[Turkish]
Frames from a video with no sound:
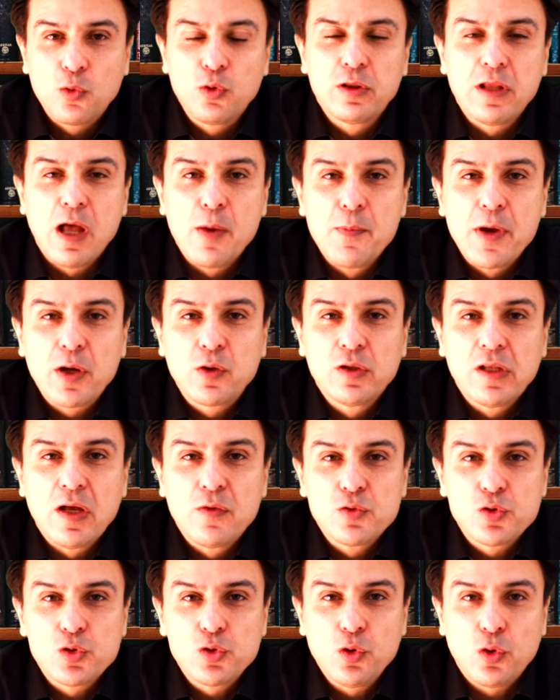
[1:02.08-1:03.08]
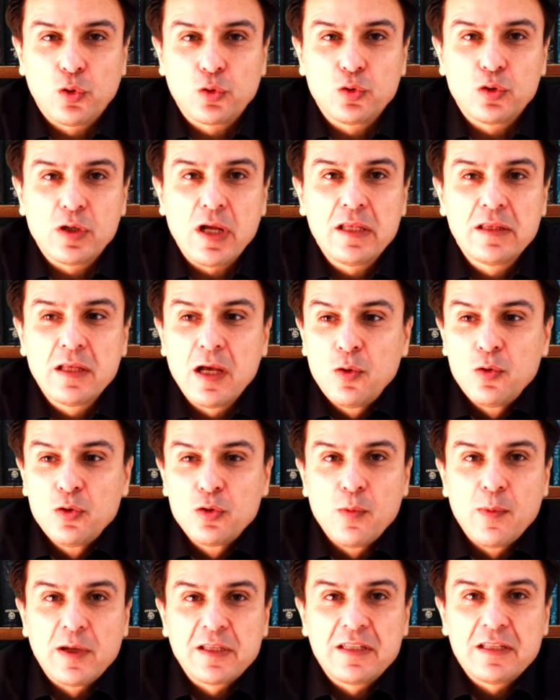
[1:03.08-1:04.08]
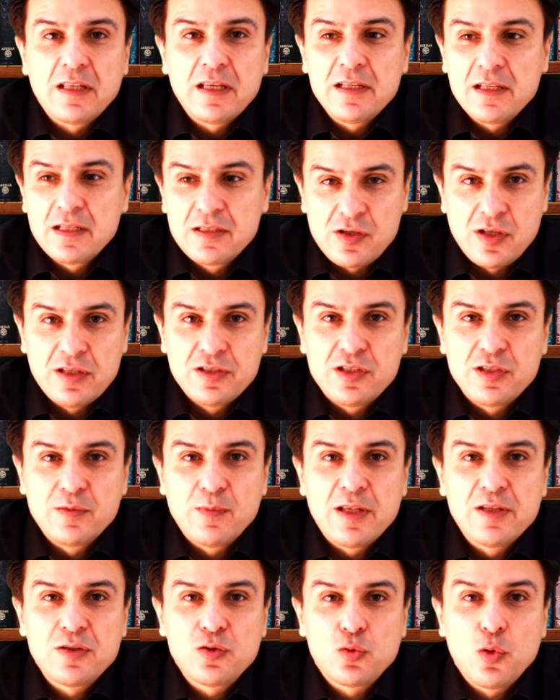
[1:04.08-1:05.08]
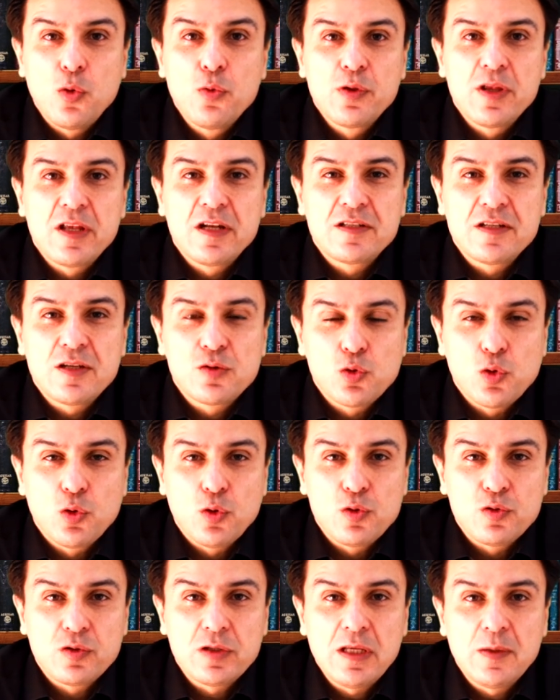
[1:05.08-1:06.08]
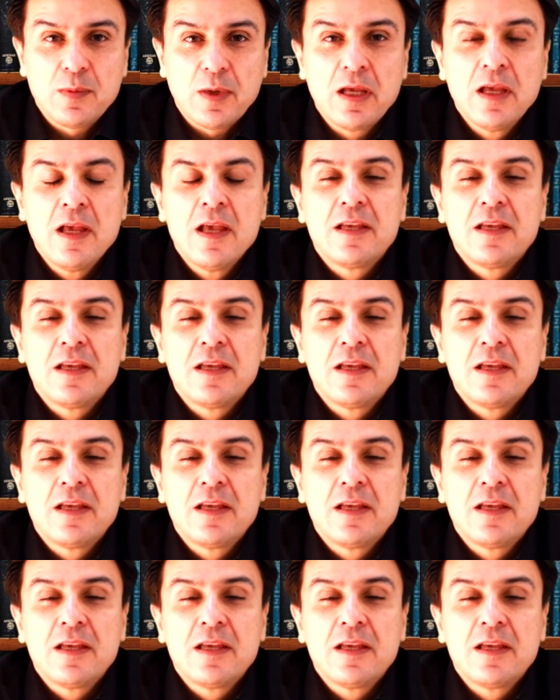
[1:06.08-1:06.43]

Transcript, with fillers: kullanma kılavuzu yoktur. Yani e, ne olur o makineyi çalıştırmanız son derece zor olur değil mi?